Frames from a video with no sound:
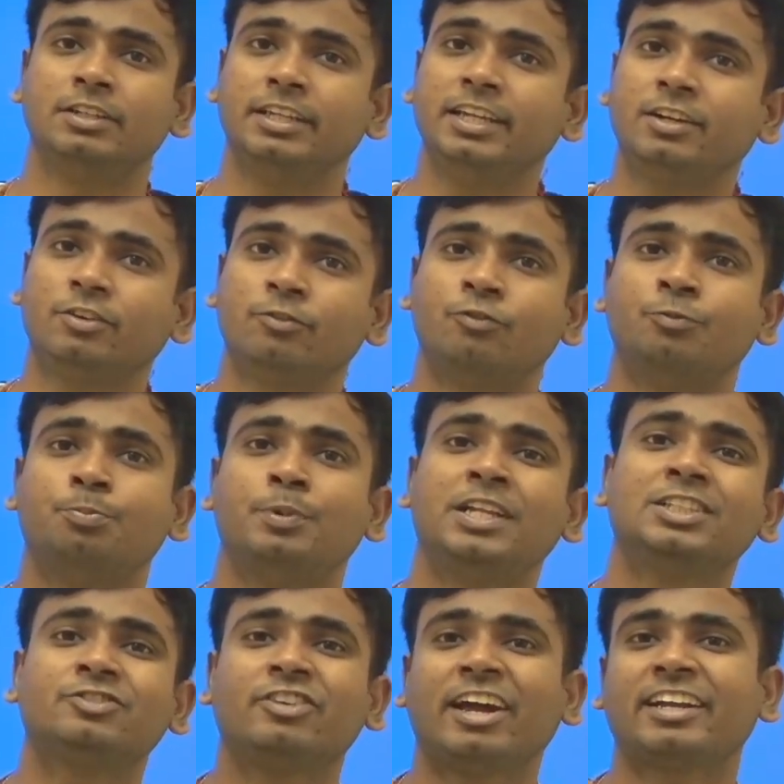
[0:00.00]
एक
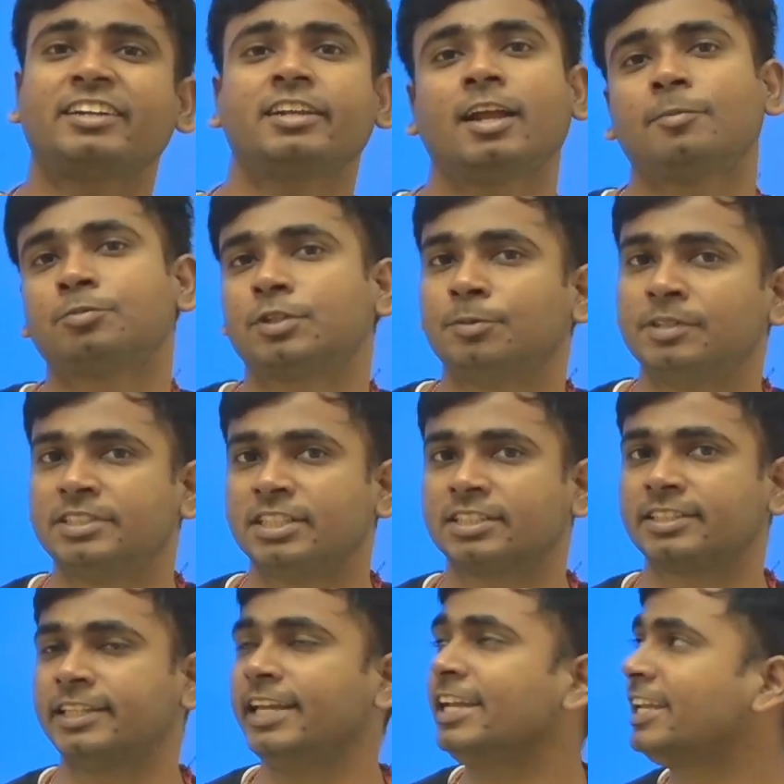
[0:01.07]
प्लस फैक्टर आप समझ
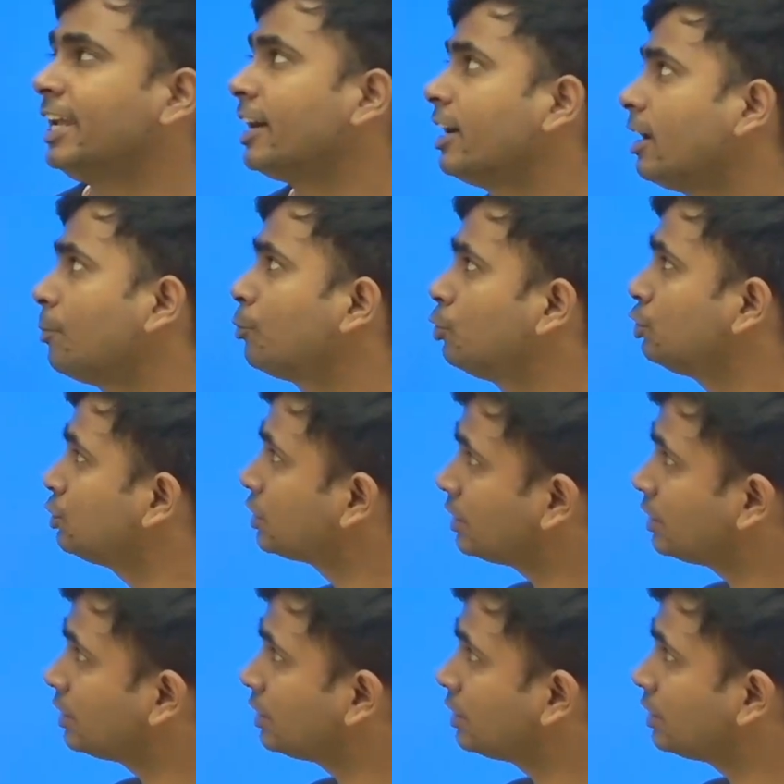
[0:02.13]
सकते हैं कि अगर आपको